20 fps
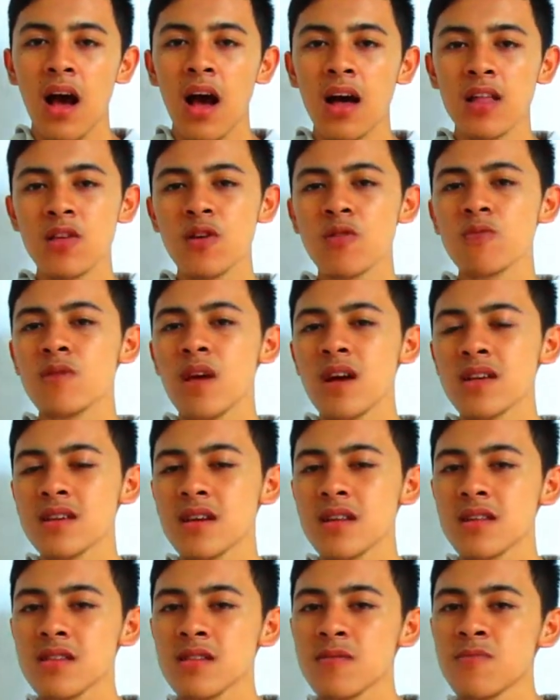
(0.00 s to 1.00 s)
atau
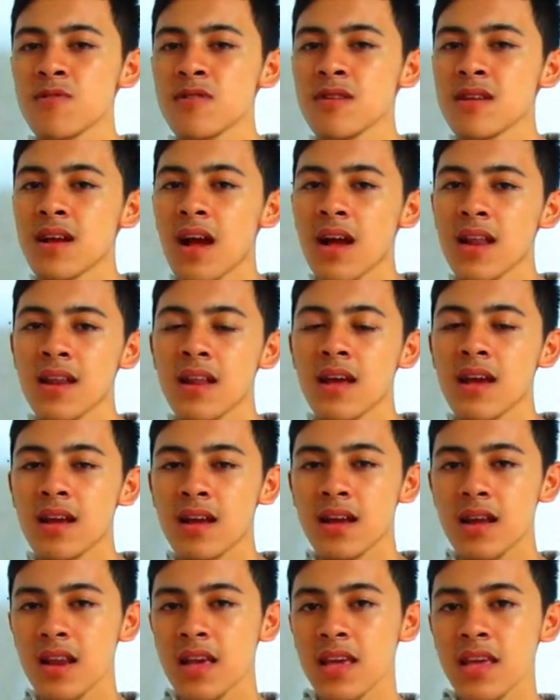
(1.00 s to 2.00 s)
biasa disebut dengan
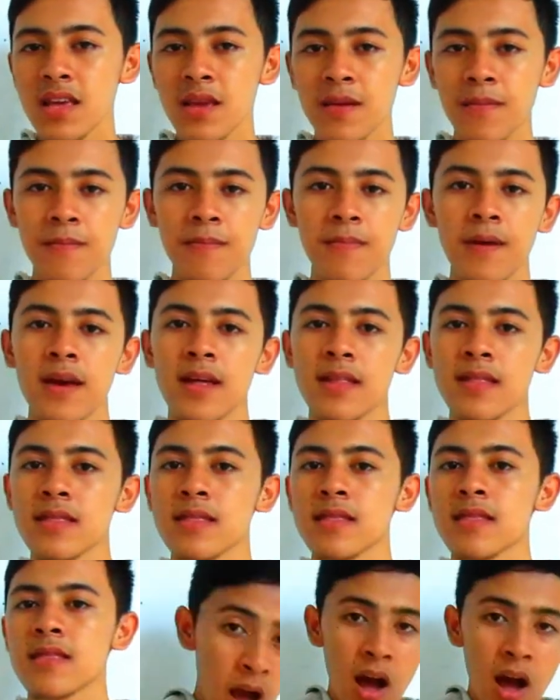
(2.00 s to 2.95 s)
clickbait.